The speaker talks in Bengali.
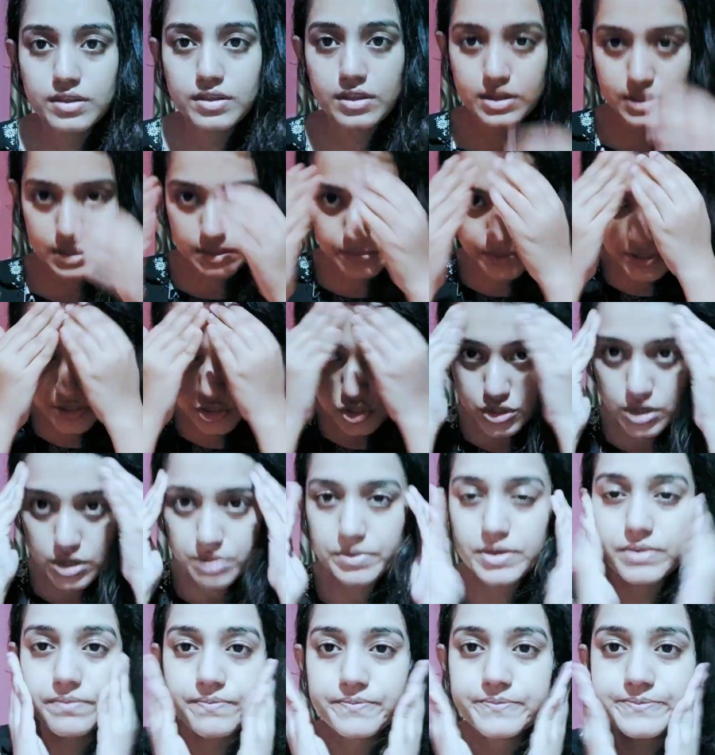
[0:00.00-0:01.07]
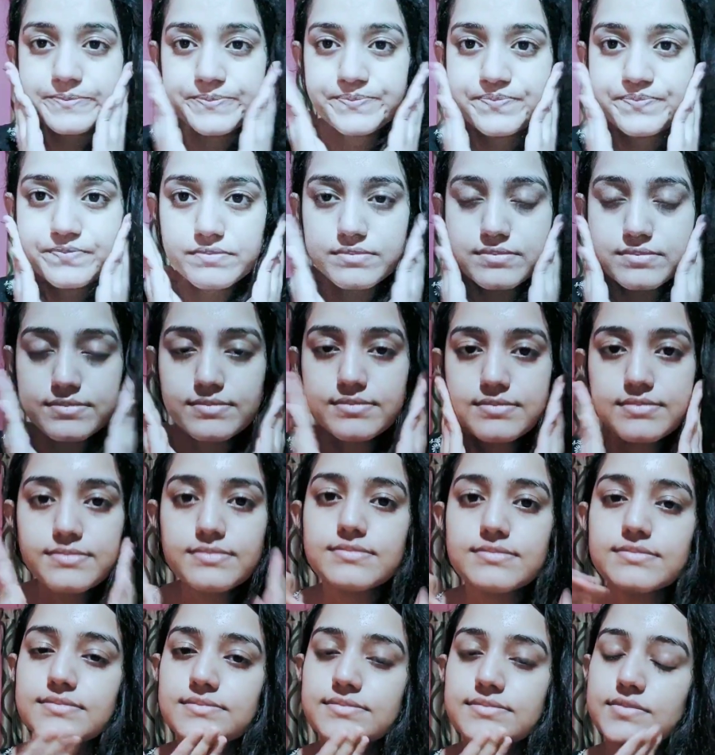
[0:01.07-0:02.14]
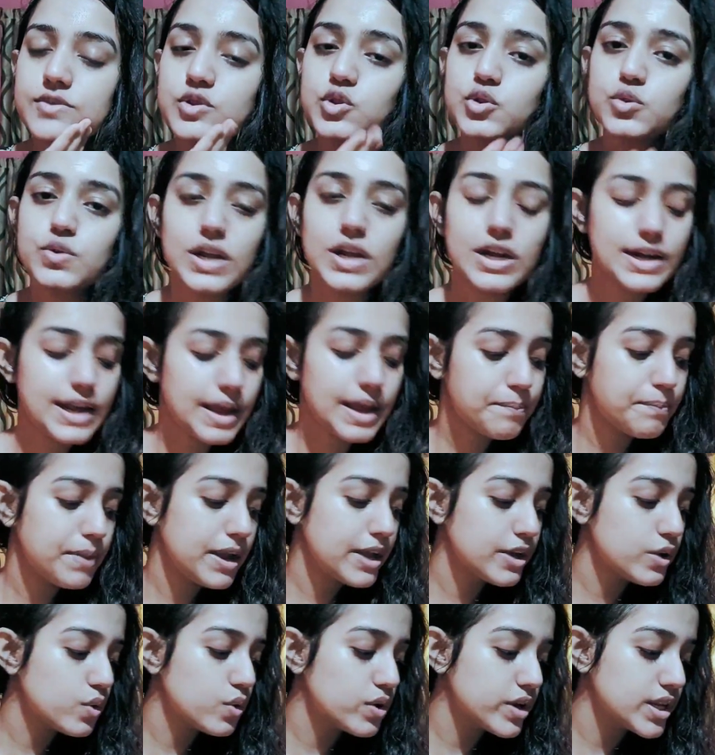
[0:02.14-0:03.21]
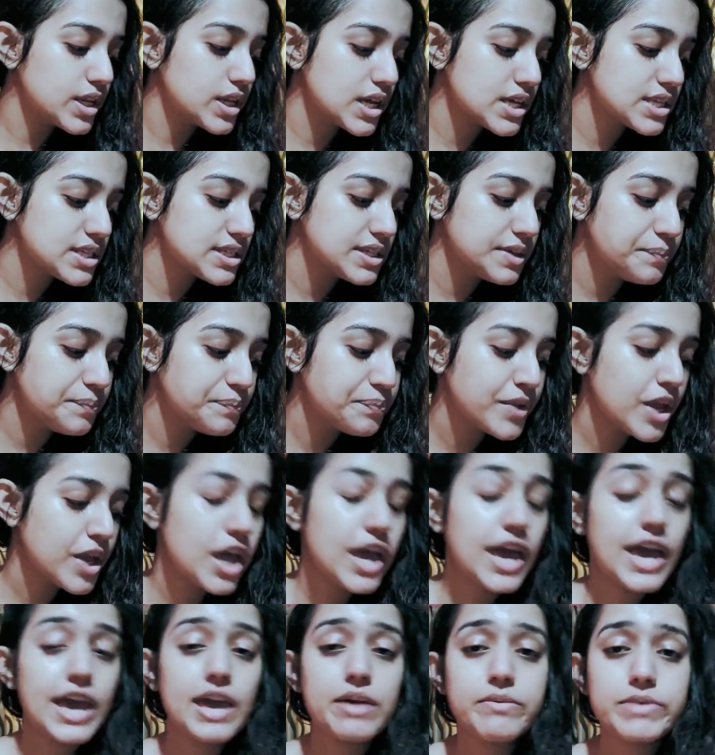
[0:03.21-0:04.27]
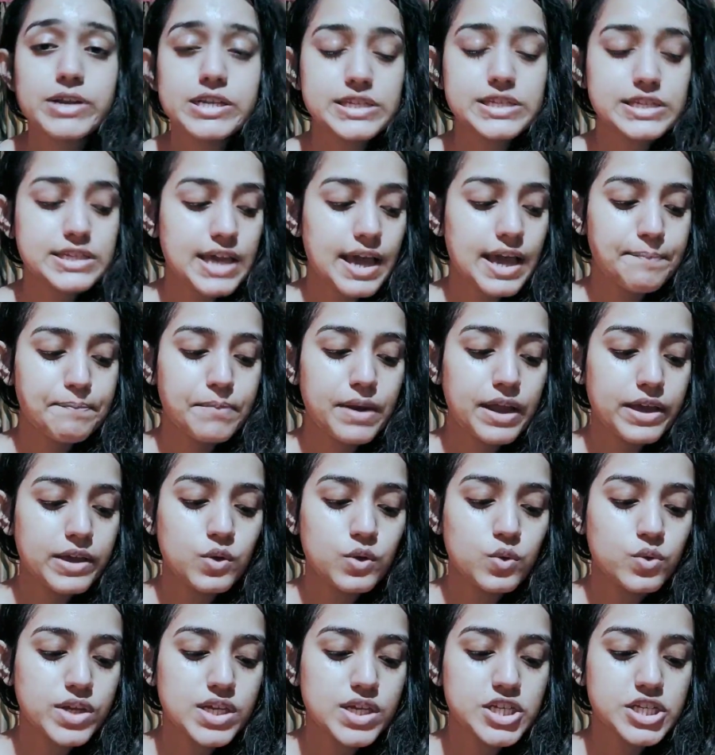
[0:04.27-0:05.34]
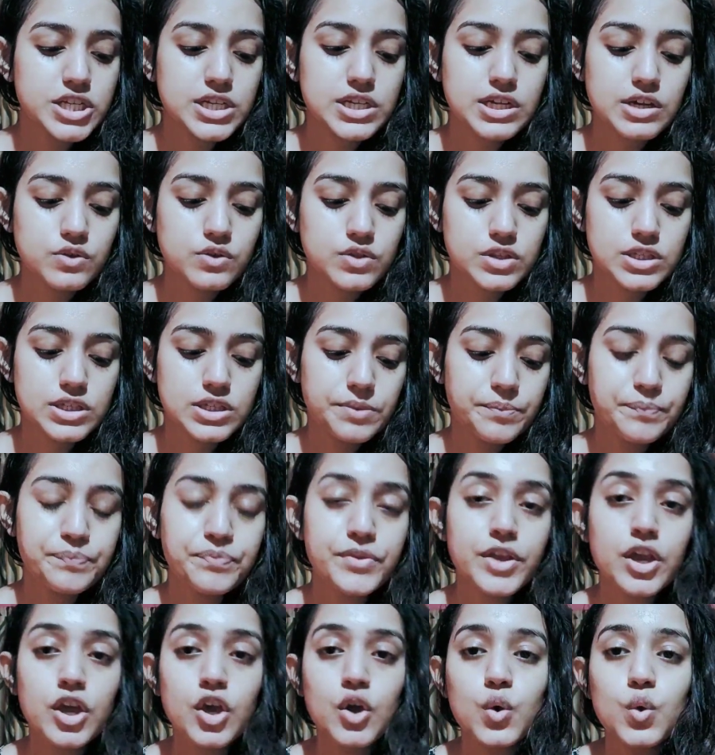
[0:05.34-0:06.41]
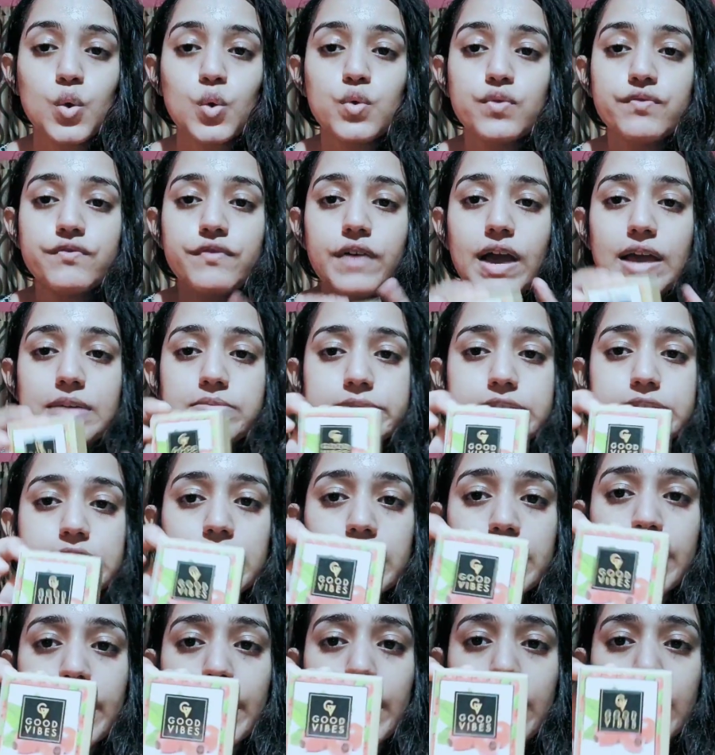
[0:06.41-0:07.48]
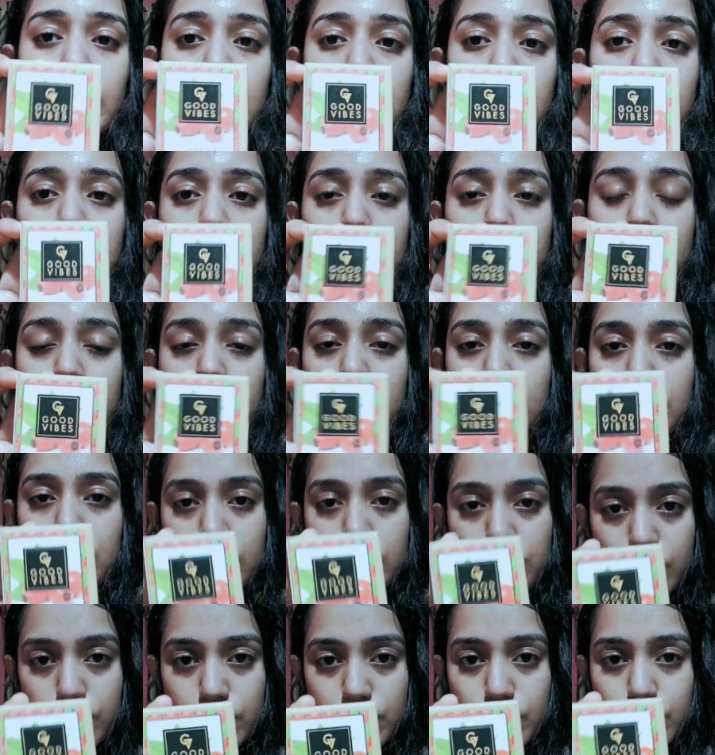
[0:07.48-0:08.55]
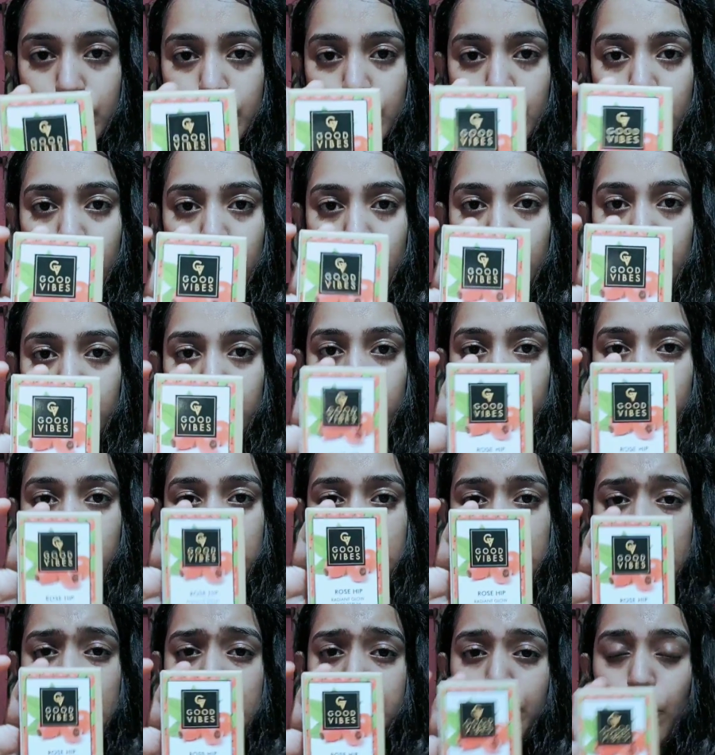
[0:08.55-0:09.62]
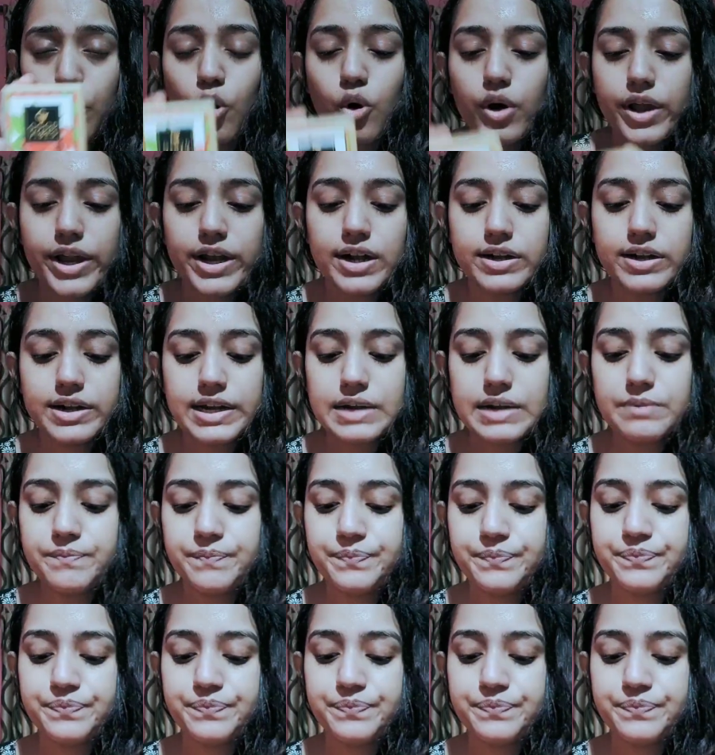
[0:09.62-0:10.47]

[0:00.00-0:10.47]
দেখতে পাচ্ছ আমি টোনারটা অ্যাপ্লাই করে নিয়েছি এবার যেটা অ্যাপ্লাই করি সেটা হচ্ছে গুড ভাইবসের এই রোজ হিপ অয়েলটা